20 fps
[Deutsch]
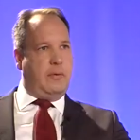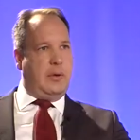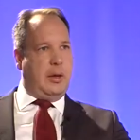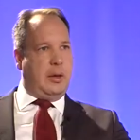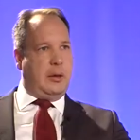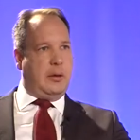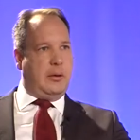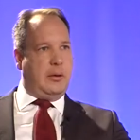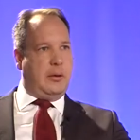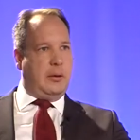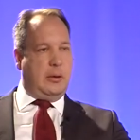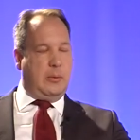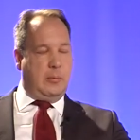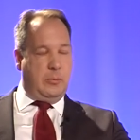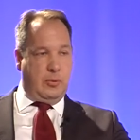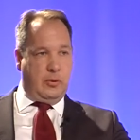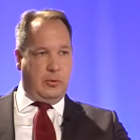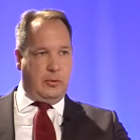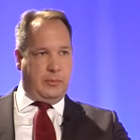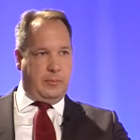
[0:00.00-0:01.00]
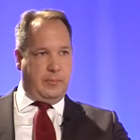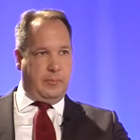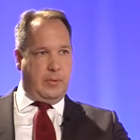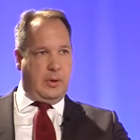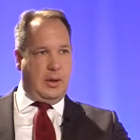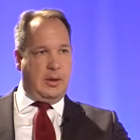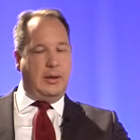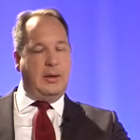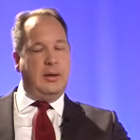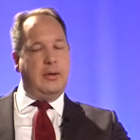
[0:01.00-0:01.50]
werden muss.
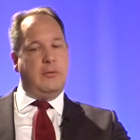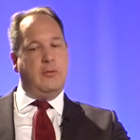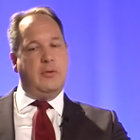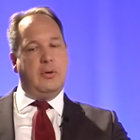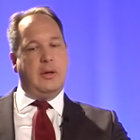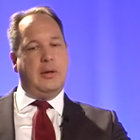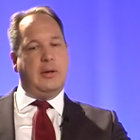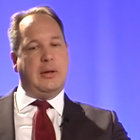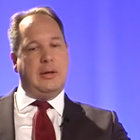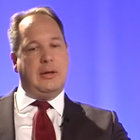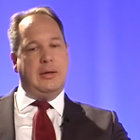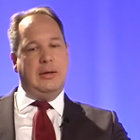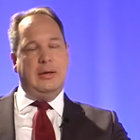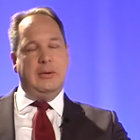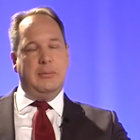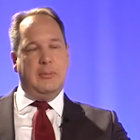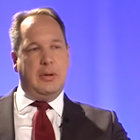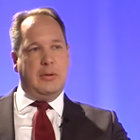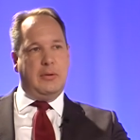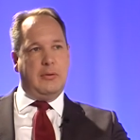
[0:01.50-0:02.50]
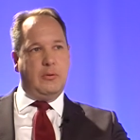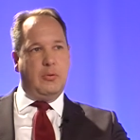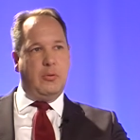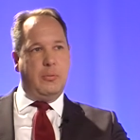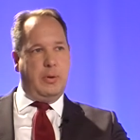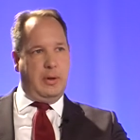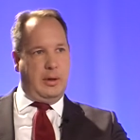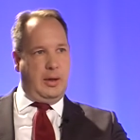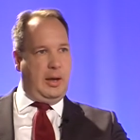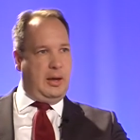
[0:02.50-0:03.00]
Allerdings wird er dann nicht mehr so
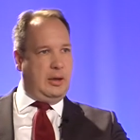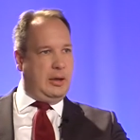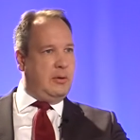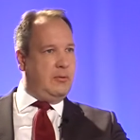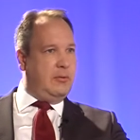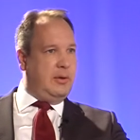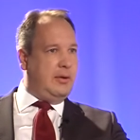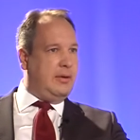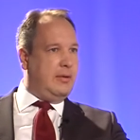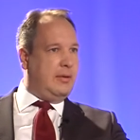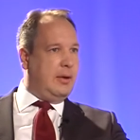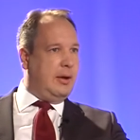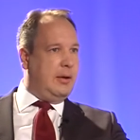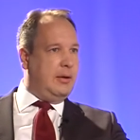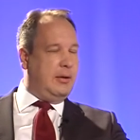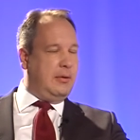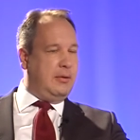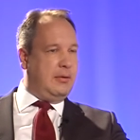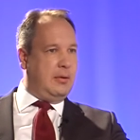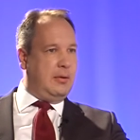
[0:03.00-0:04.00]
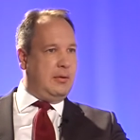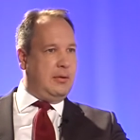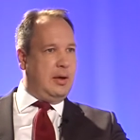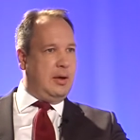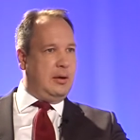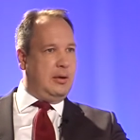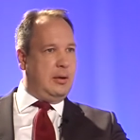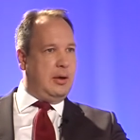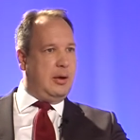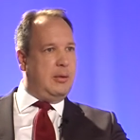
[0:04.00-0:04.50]
berechnet, wie ich es eingangs
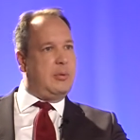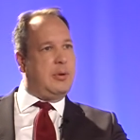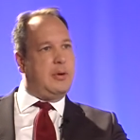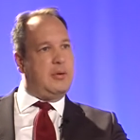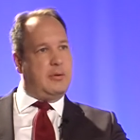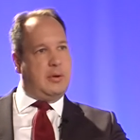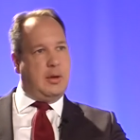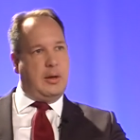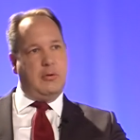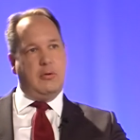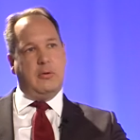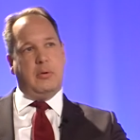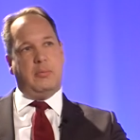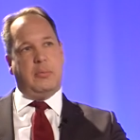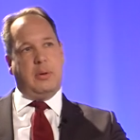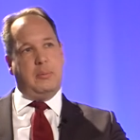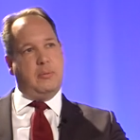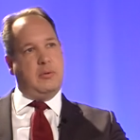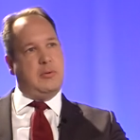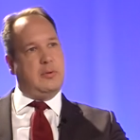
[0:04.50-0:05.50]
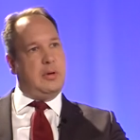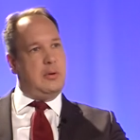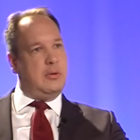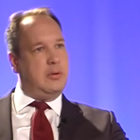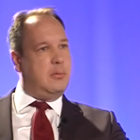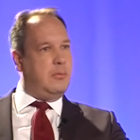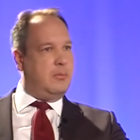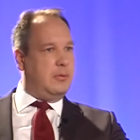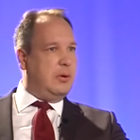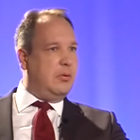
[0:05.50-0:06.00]
gesagt habe, also Einkommen Mann plus
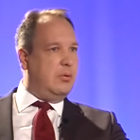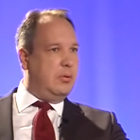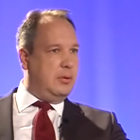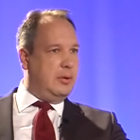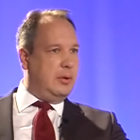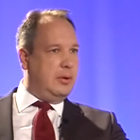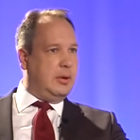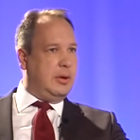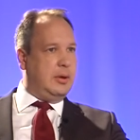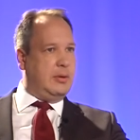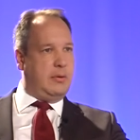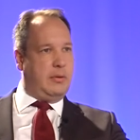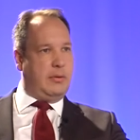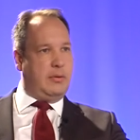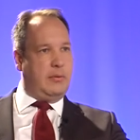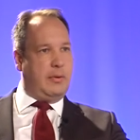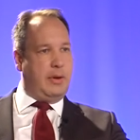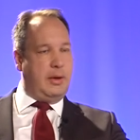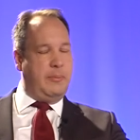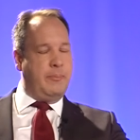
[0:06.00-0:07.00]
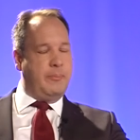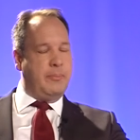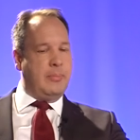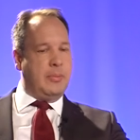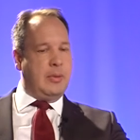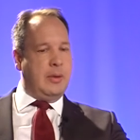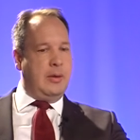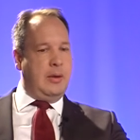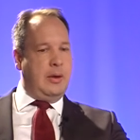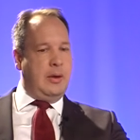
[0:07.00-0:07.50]
Einkommen Frau geteilt durch zwei,
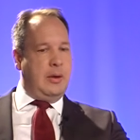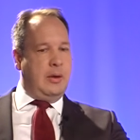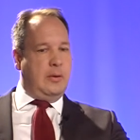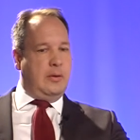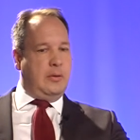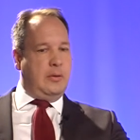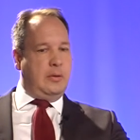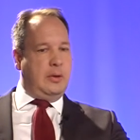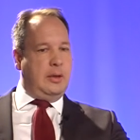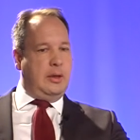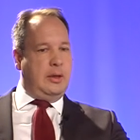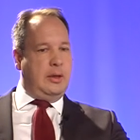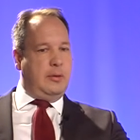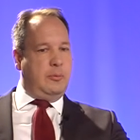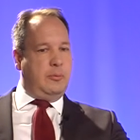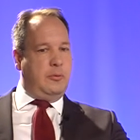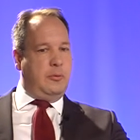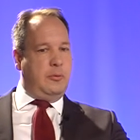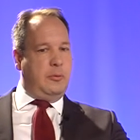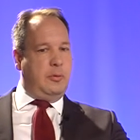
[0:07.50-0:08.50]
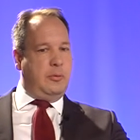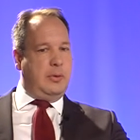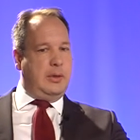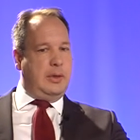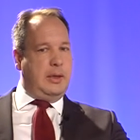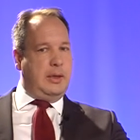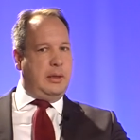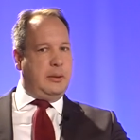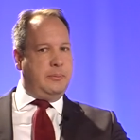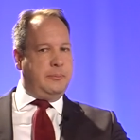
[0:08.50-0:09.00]
sondern ich muss mir
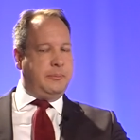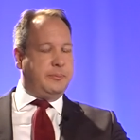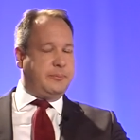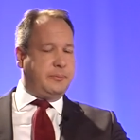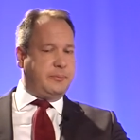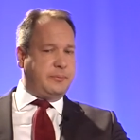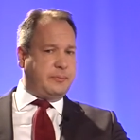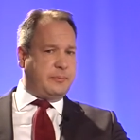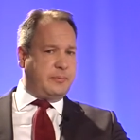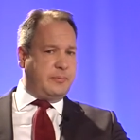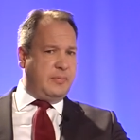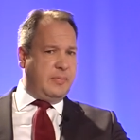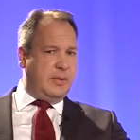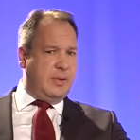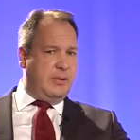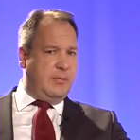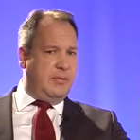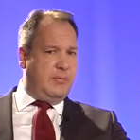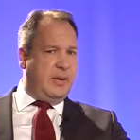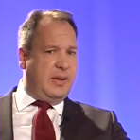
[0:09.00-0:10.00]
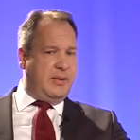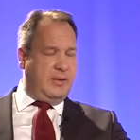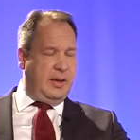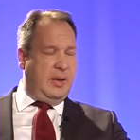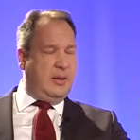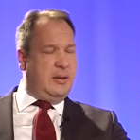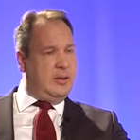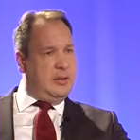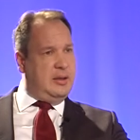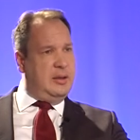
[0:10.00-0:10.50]
überlegen, was
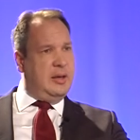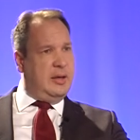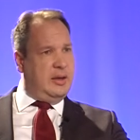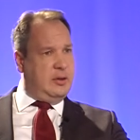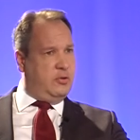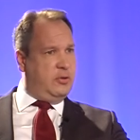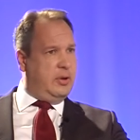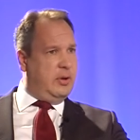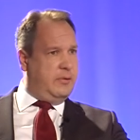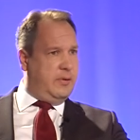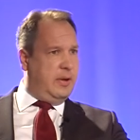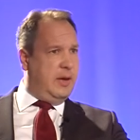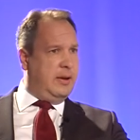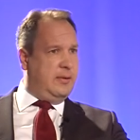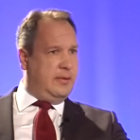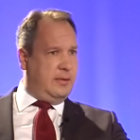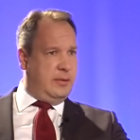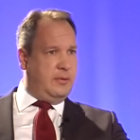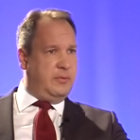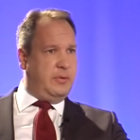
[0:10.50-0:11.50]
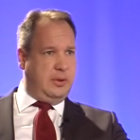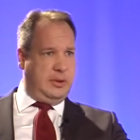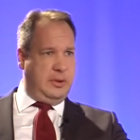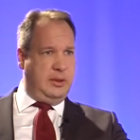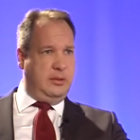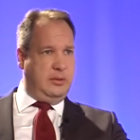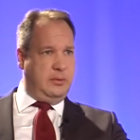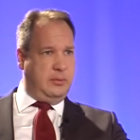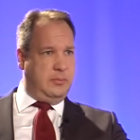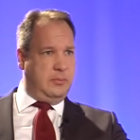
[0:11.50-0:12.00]
hätte die als Chefärztin
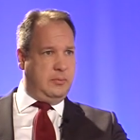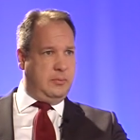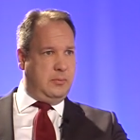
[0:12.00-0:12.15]
verdient?